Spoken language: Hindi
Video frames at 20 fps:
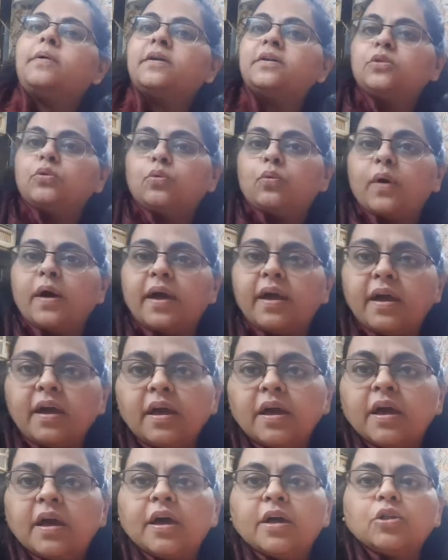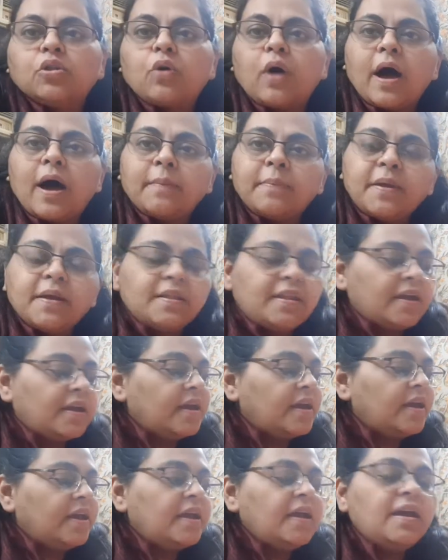बर्थ हुआ है तो आप ये
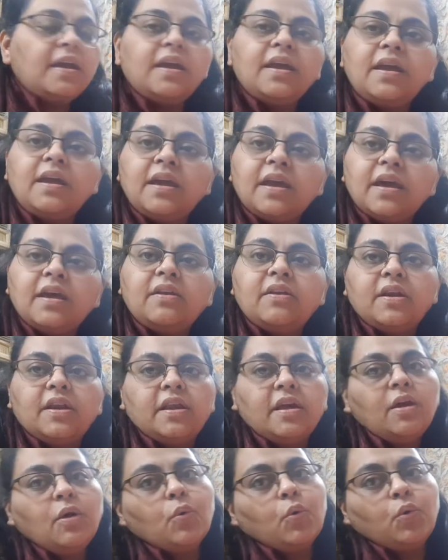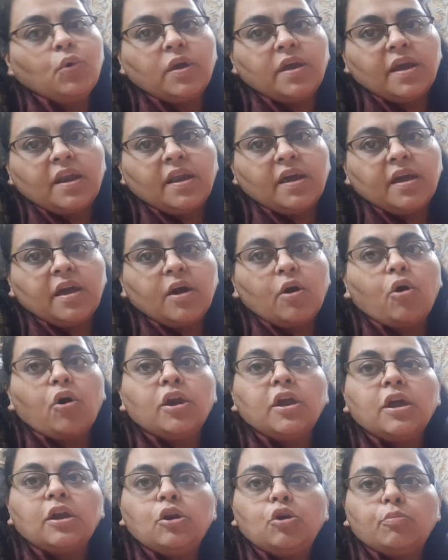देखेंगे कि ये रीडिंग उनके लिए है और
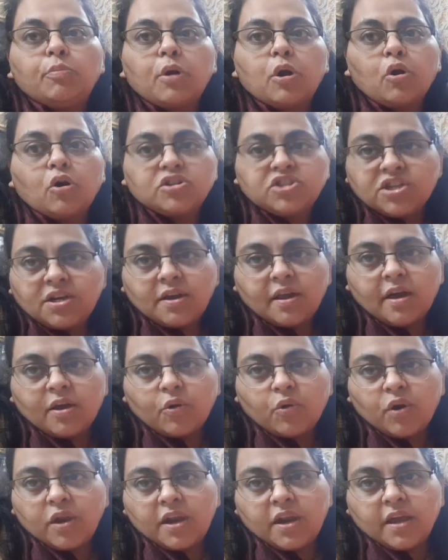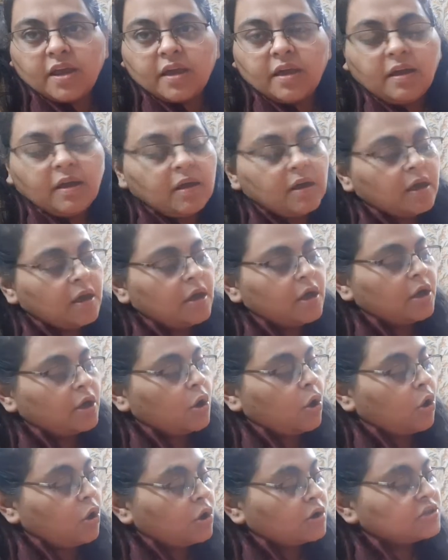ये न्यूमरोलॉजी टैरो रीडिंग है
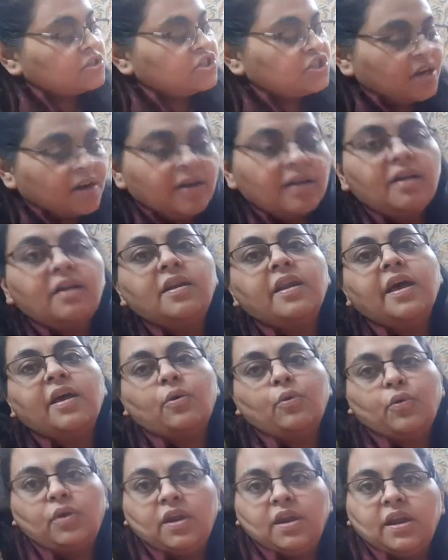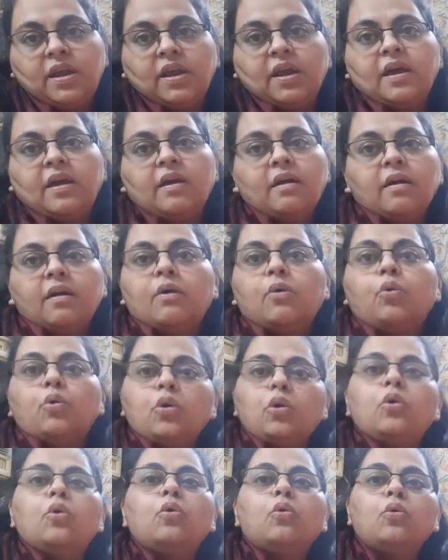और जनरल टैरो रीडिंग है उन
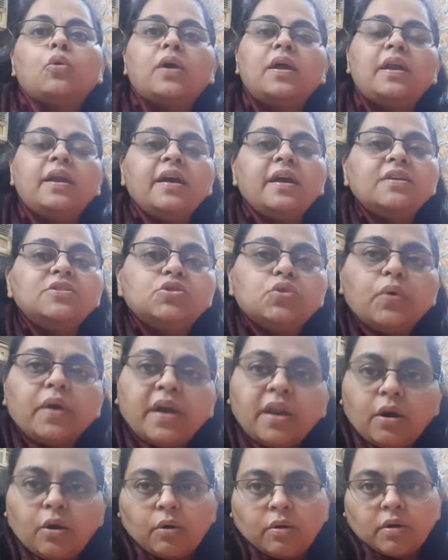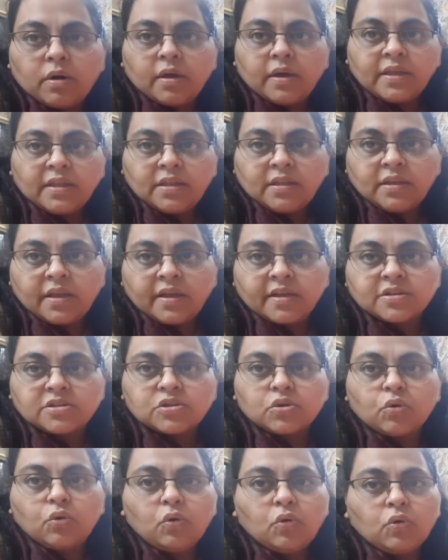लोगों के लिए जो इन इन डेट्स
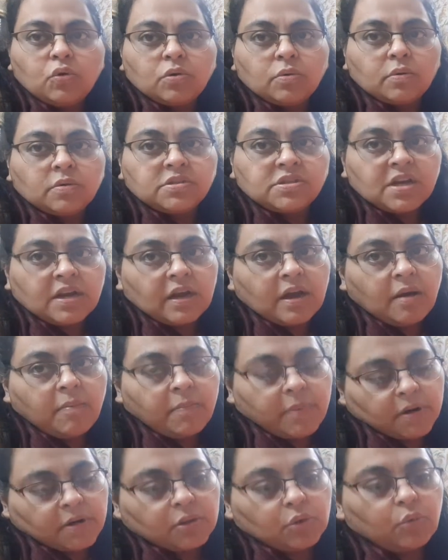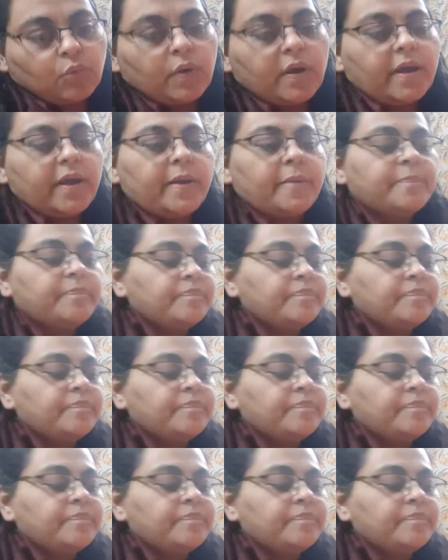को जिनका बर्थ हुआ है